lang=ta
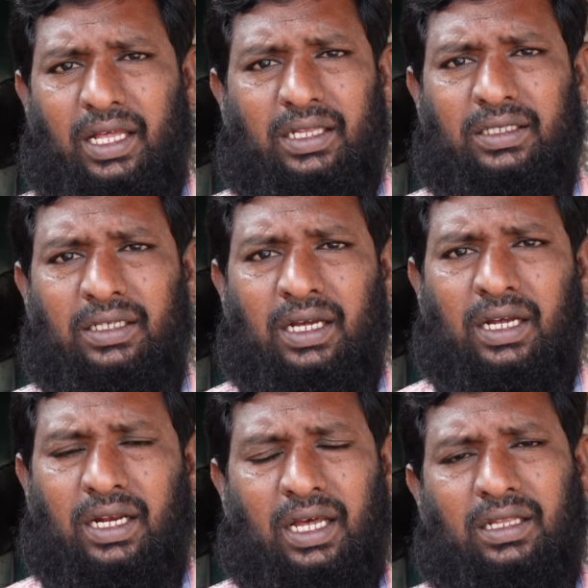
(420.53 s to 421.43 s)
தெரியாது
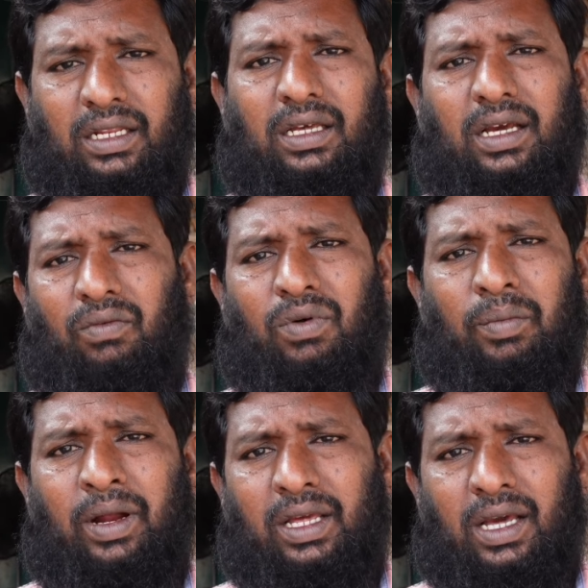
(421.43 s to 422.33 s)
நான் இது வரைக்கும்
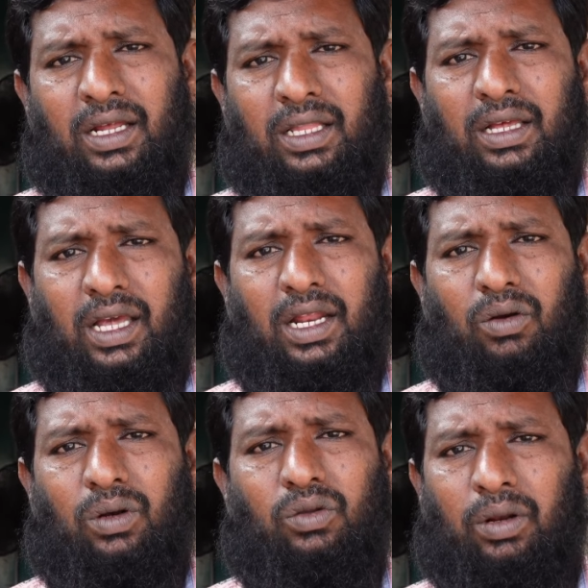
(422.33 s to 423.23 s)
கன்ஃபார்ம் ஆகிடுக்காங்கிறத
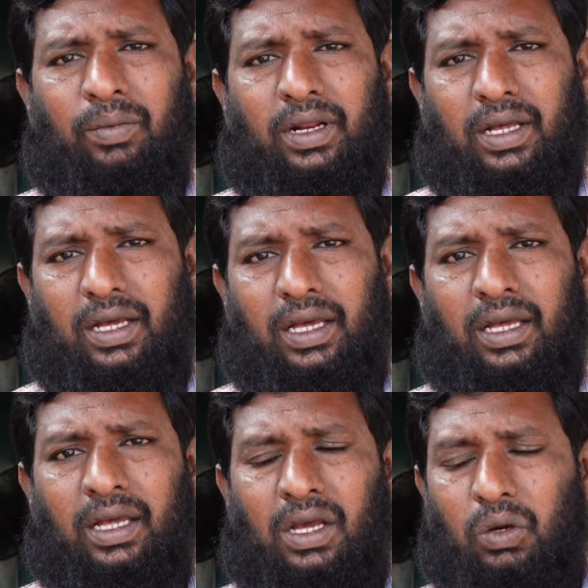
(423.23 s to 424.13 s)
கேட்டால் கூட சொல்ல மாட்டேருக்காங்க
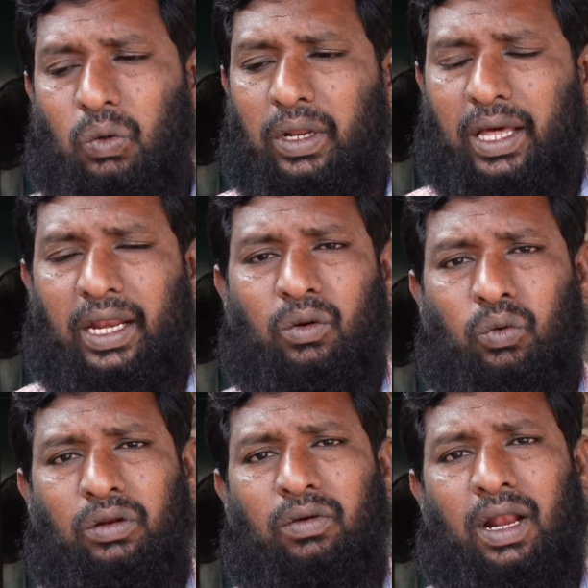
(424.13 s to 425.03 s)
கூட யாரையும்
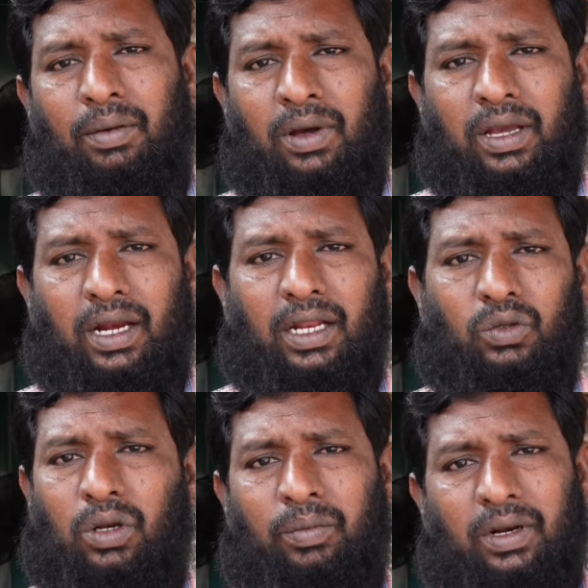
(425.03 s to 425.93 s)
கூட்டிகிட்டு வரலாமான்னு
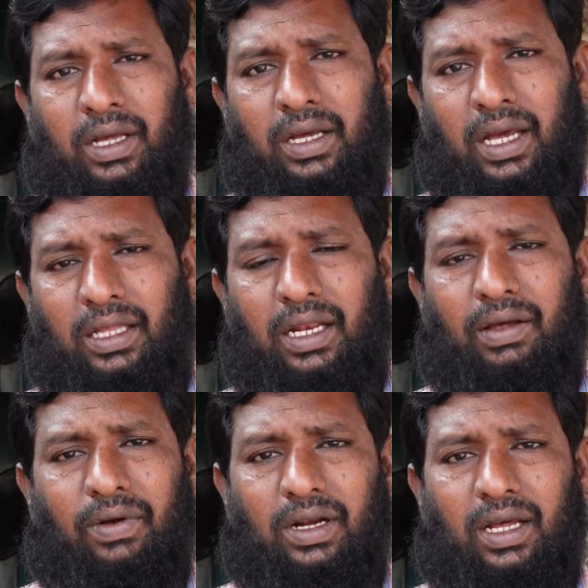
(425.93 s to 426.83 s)
கேட்டால் சொல்ல மாட்டிருக்காங்க
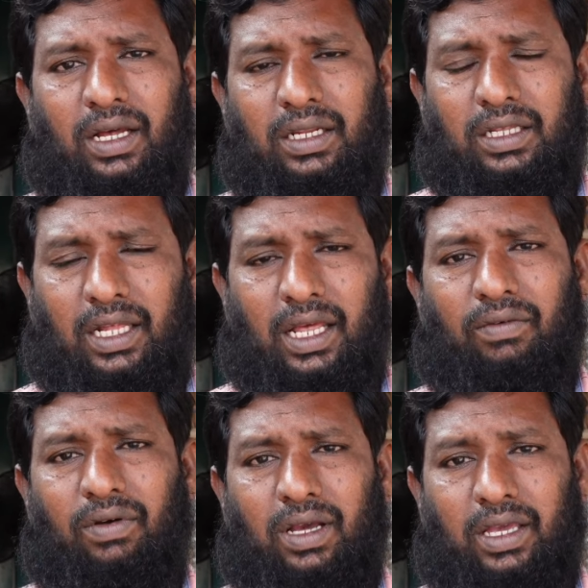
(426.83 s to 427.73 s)
அதெல்லாம் வேண்டாம் நீங்கள்
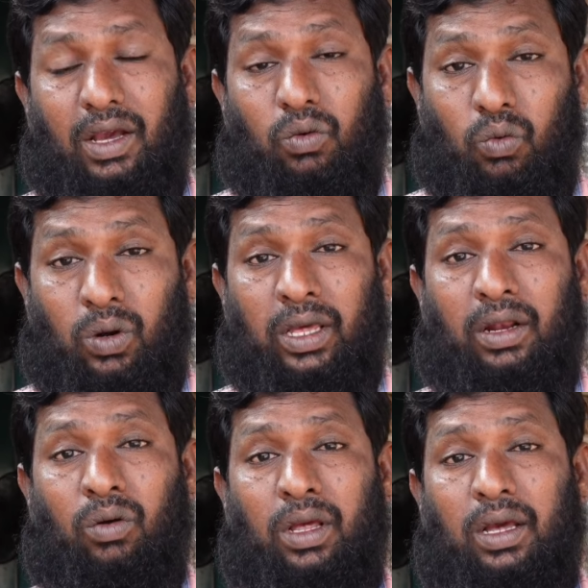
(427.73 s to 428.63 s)
தனியாக வாங்க என் கூட
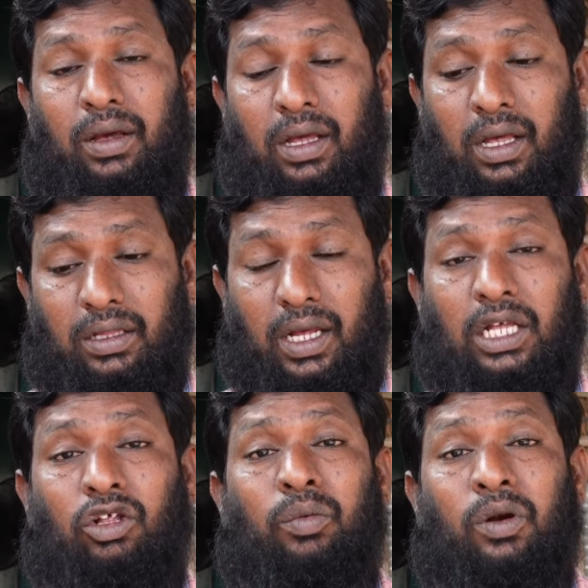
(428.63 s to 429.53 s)
என்னுடைய
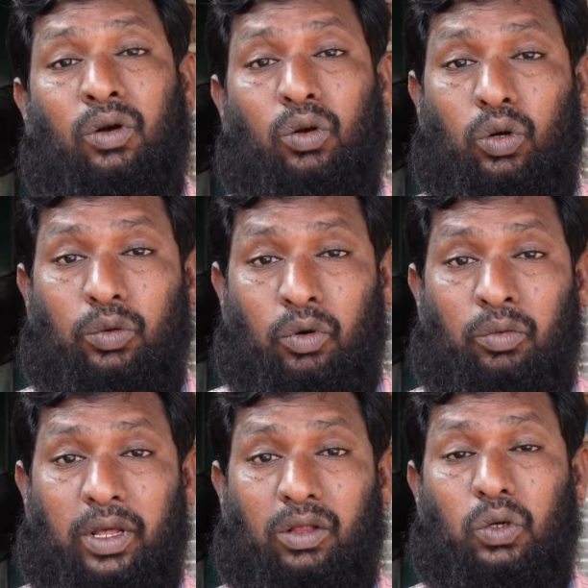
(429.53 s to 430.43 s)
தாய் தோப்பனை கூட கூட்டு
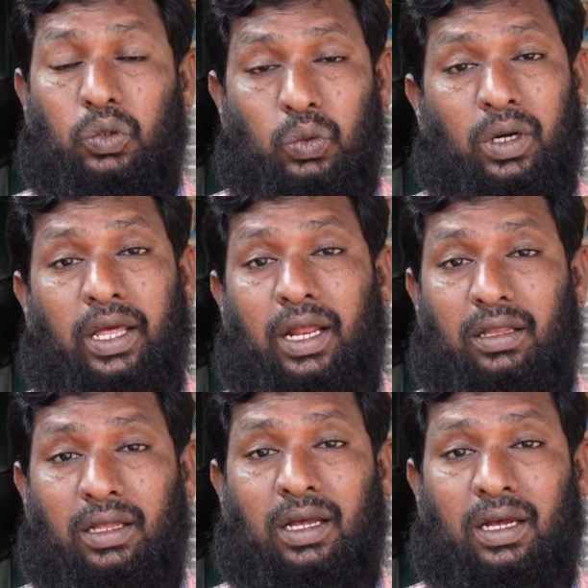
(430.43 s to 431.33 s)
போக முடியாத ஒரு
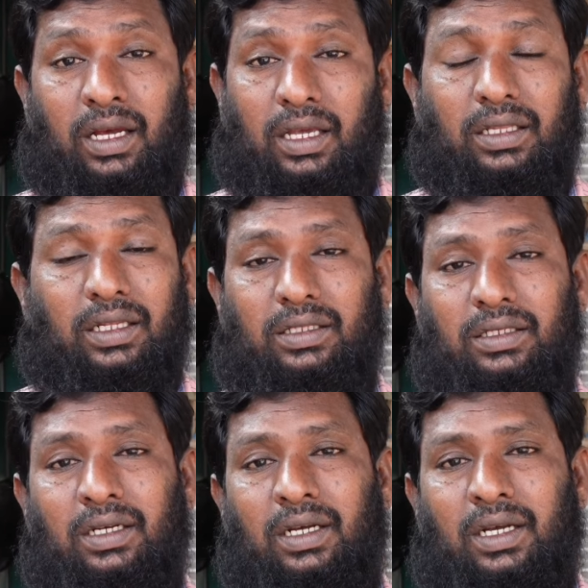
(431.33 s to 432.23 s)
சூழ்நிலைகளில் தான் இருந்தது